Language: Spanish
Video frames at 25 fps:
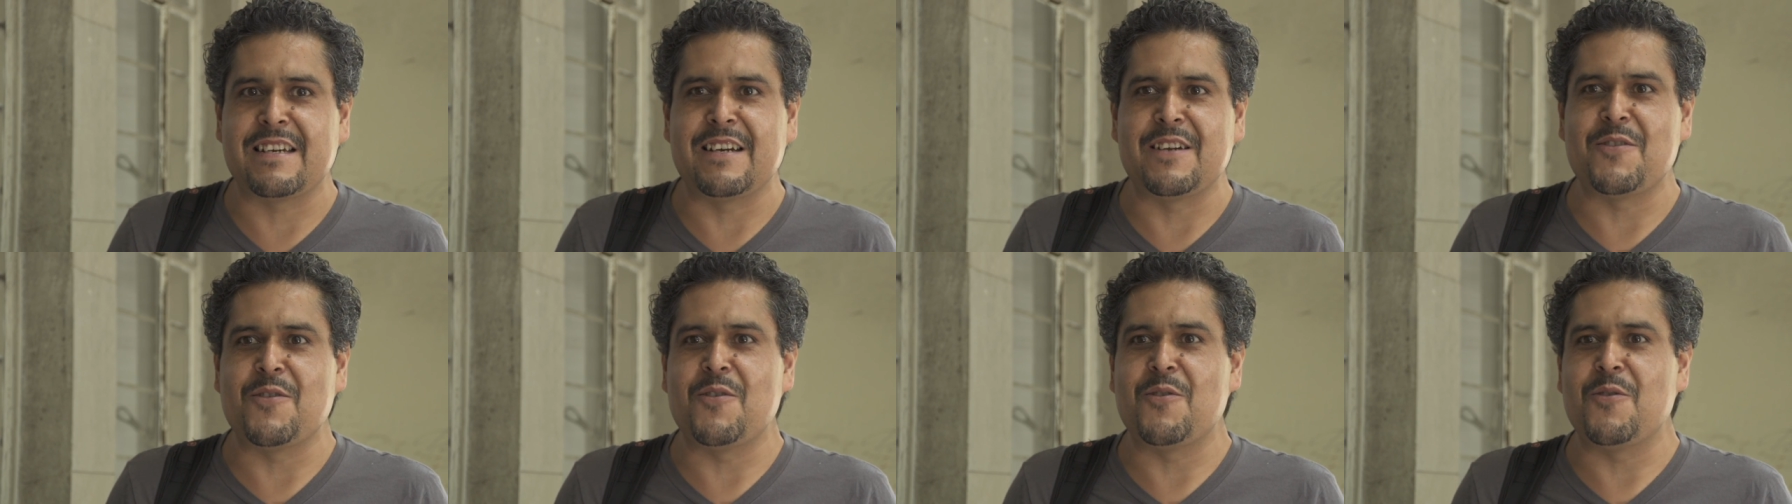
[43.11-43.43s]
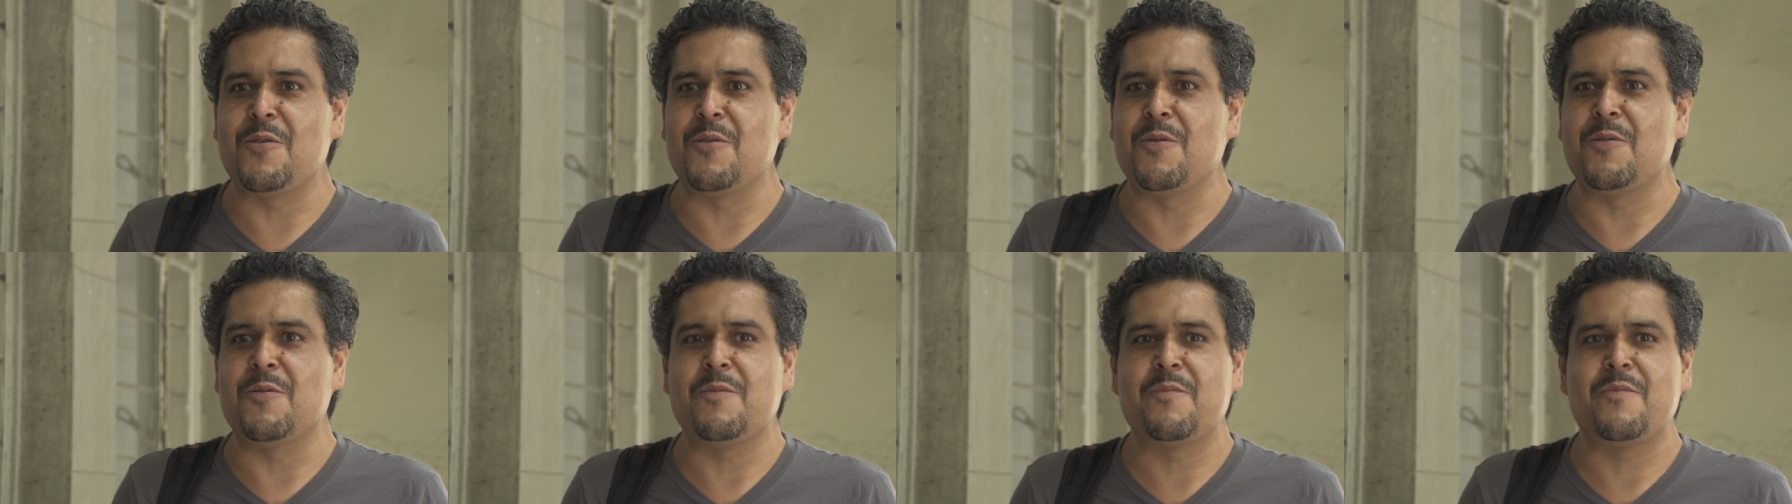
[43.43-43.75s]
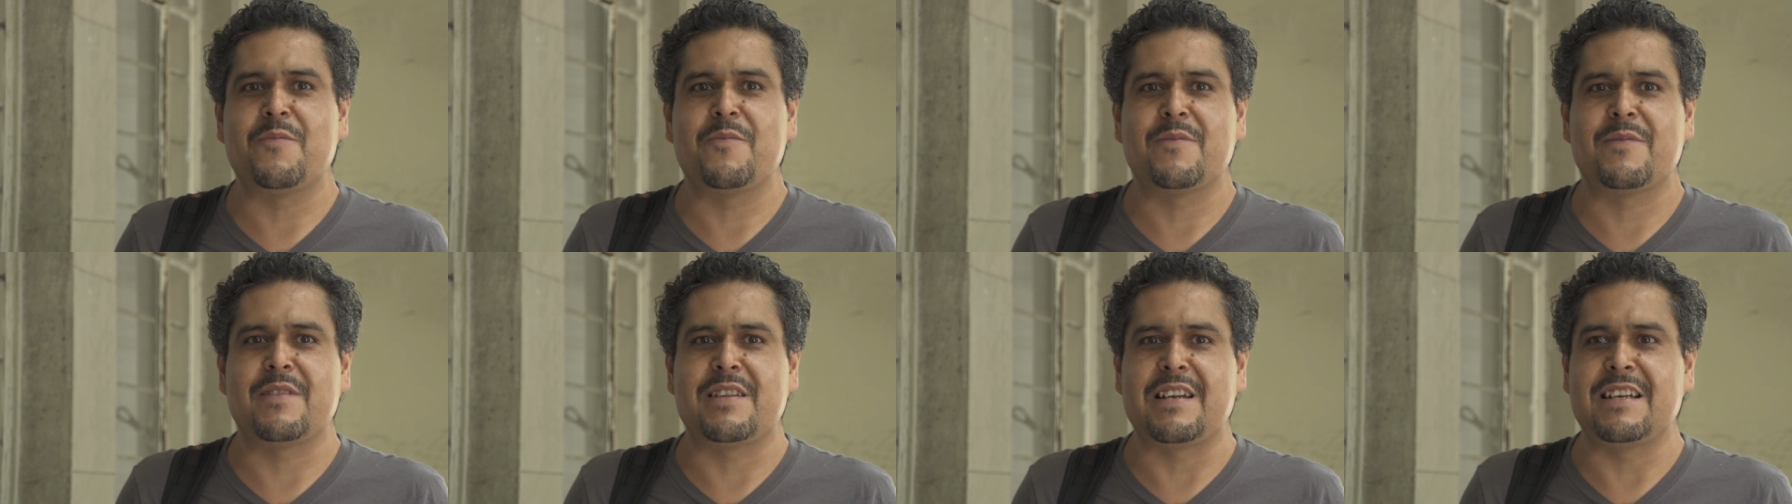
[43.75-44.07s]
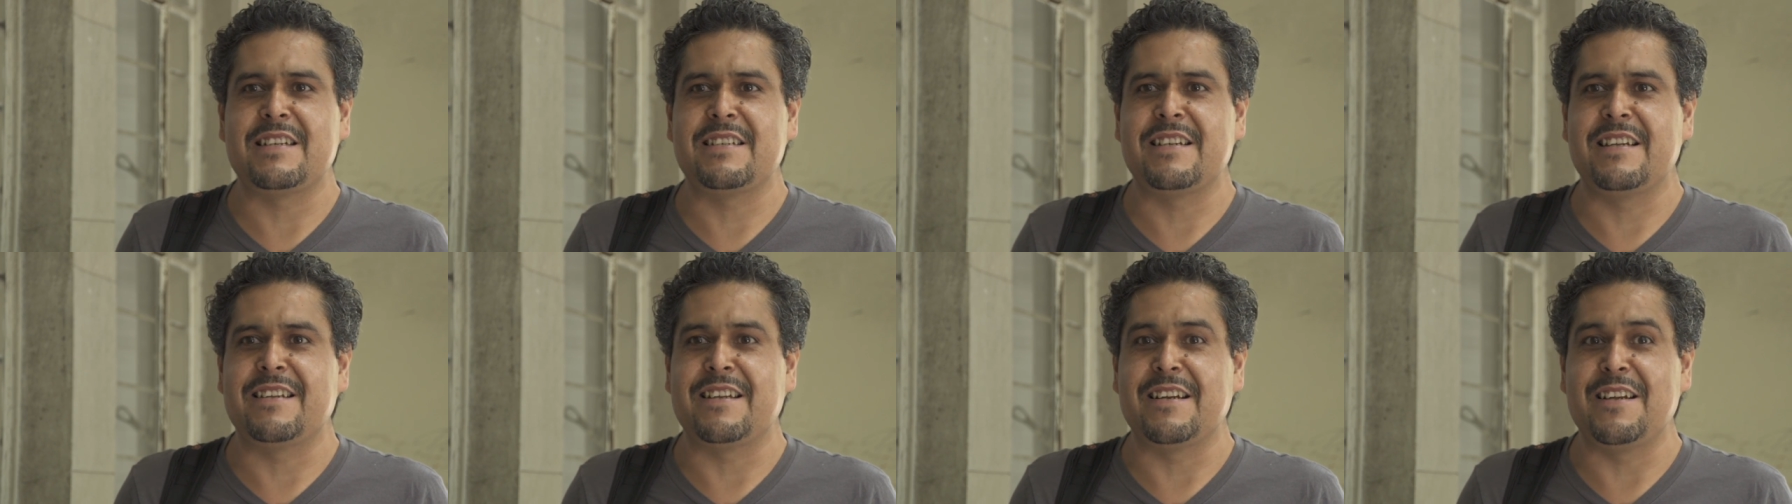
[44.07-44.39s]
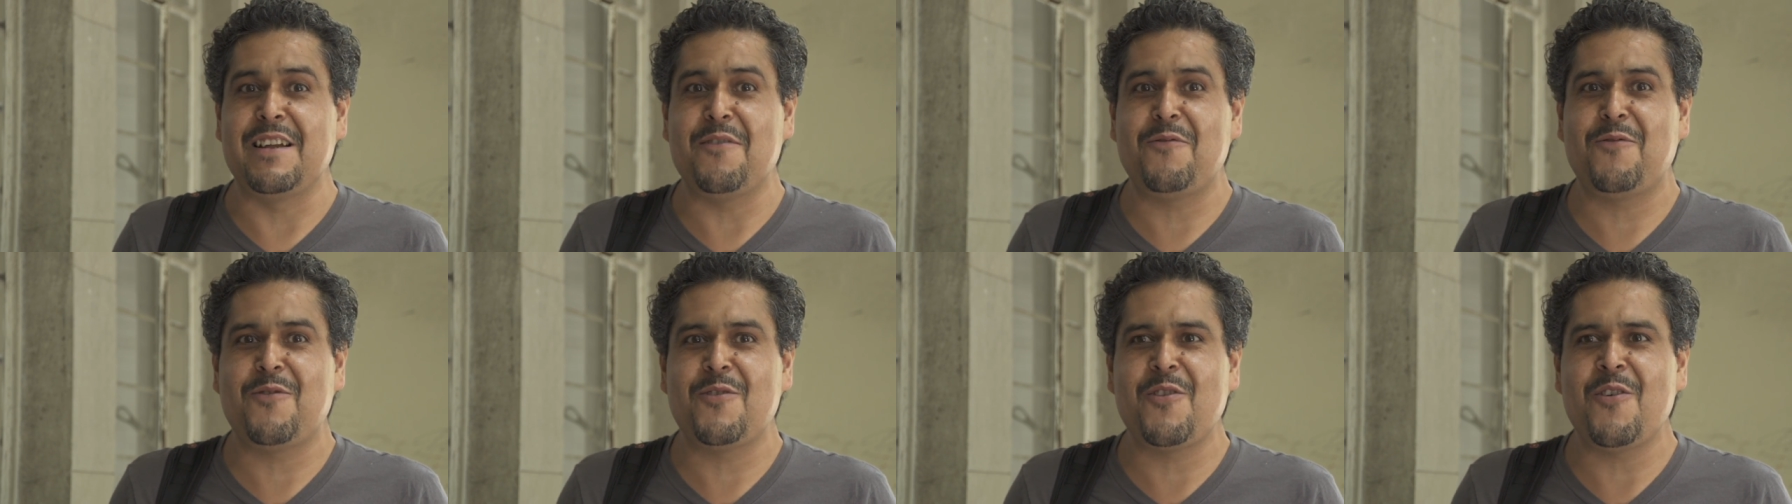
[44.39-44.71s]
que no traes el
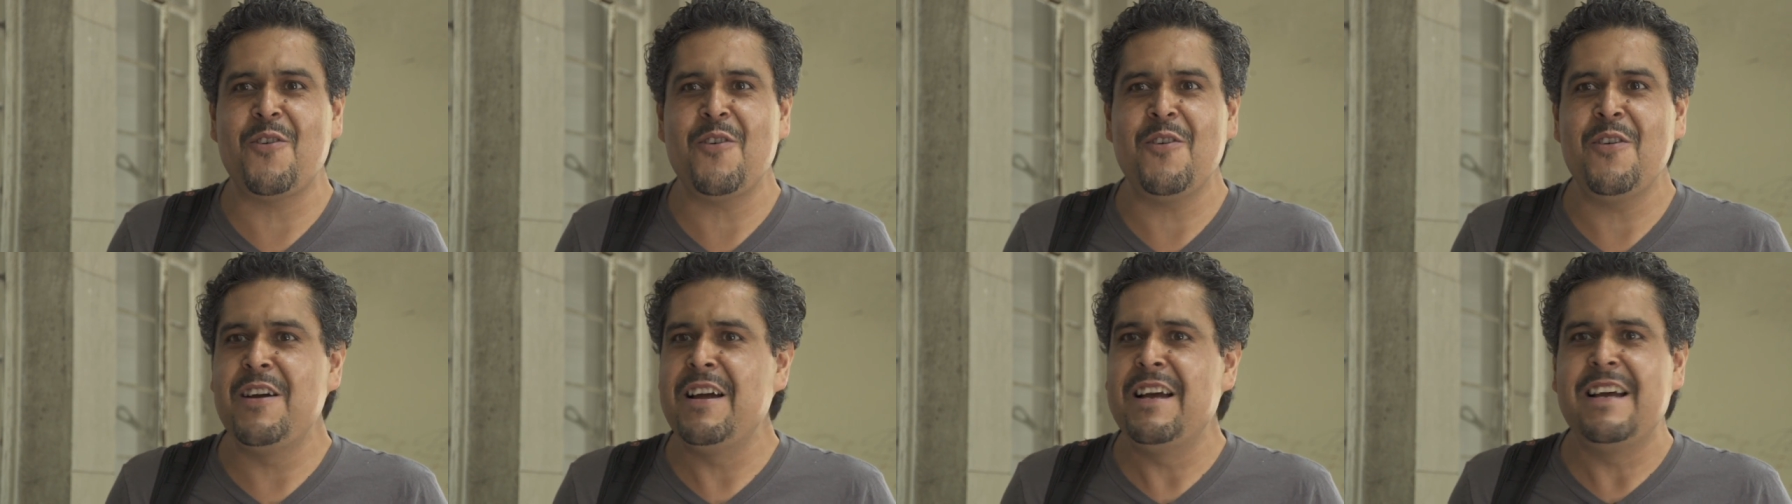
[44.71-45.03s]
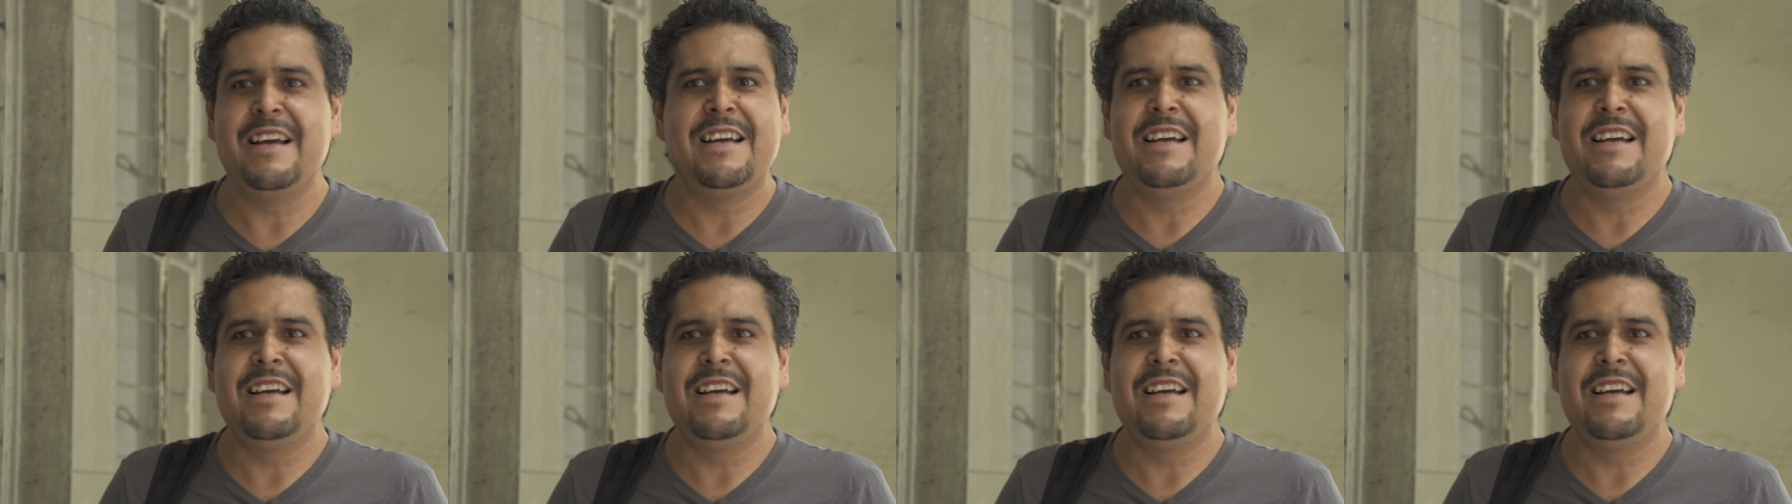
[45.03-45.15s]
teléfono,